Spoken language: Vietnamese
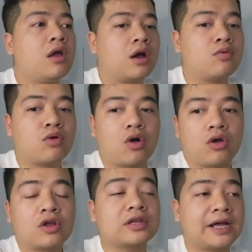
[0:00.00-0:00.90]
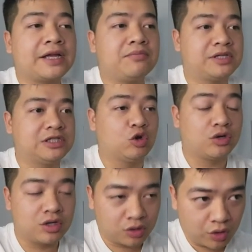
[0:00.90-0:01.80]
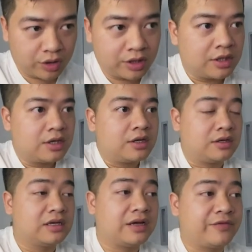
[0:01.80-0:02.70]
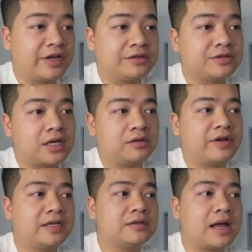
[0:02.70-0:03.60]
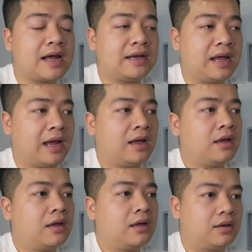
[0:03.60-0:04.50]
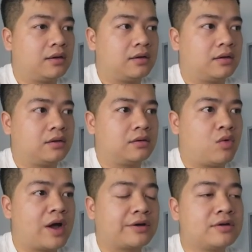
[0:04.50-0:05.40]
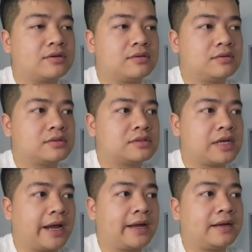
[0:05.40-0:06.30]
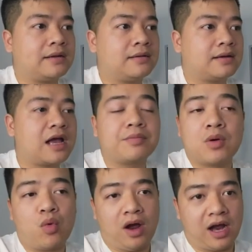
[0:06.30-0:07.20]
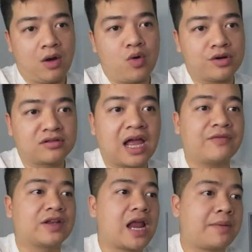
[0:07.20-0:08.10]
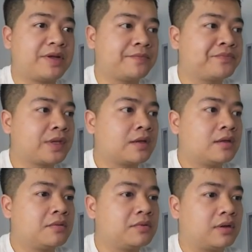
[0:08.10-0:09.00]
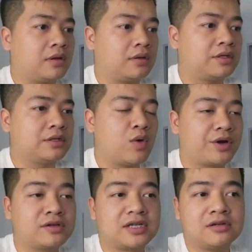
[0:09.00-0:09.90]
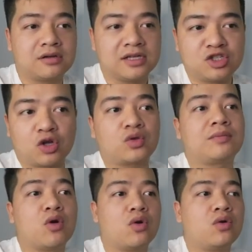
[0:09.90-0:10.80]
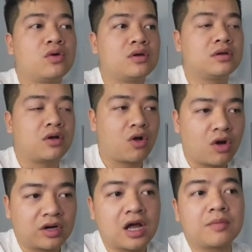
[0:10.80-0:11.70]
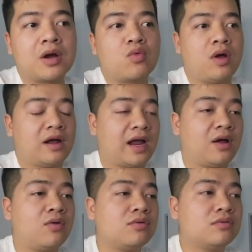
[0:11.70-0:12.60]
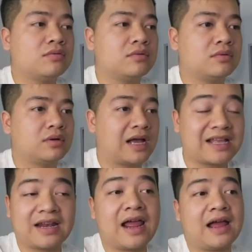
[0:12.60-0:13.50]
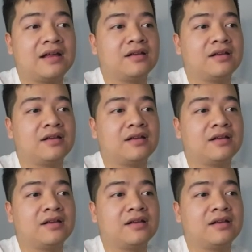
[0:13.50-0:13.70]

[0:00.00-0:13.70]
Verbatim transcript: không có lót tay mà chỉ có lương thôi. Đấy là vấn đề thứ nhất. Vấn đề thứ hai là Hoàng Đức sẽ, các hợp đồng quảng cáo của Hoàng Đức tại Việt Nam ấy, thì Hoàng Đức sẽ được lĩnh chọn toàn bộ. Còn các hợp đồng quảng cáo các nhãn hàng